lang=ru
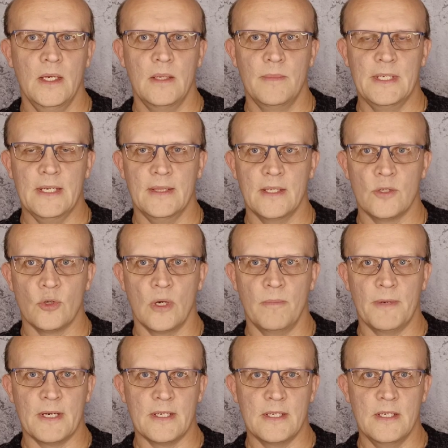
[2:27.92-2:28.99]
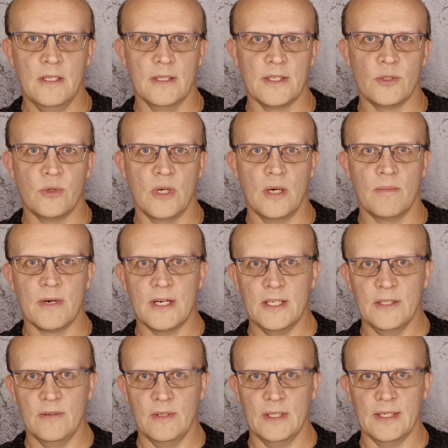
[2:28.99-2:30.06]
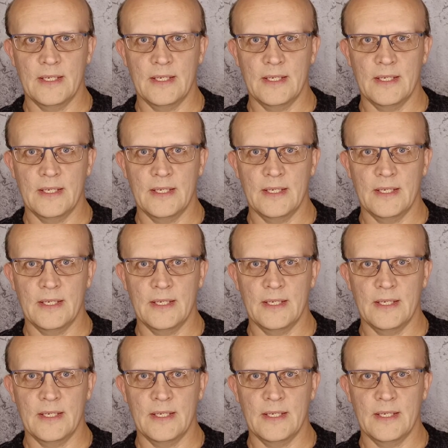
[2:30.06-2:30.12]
И меня это настолько поразило, настолько обрадовало.